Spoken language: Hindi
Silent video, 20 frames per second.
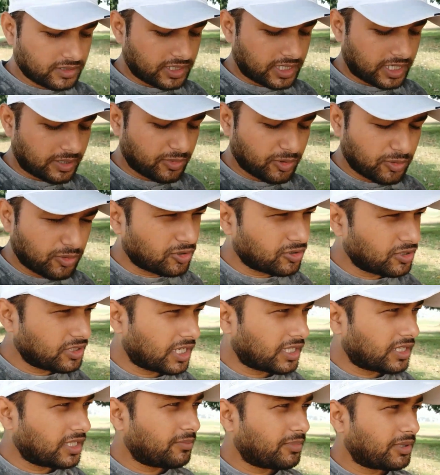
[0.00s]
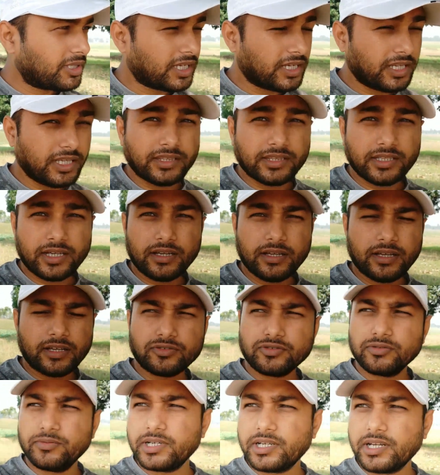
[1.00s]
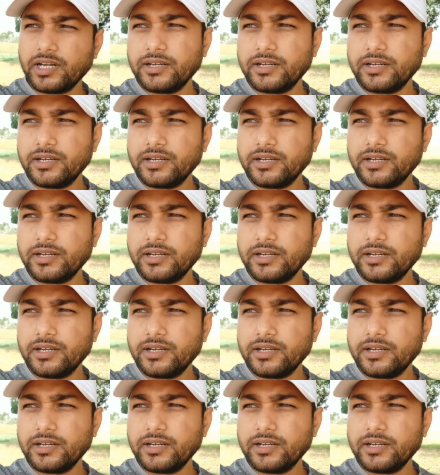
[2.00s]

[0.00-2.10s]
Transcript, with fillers: गर्मी बहुत ज़्यादा है पता नहीं इतना सुबह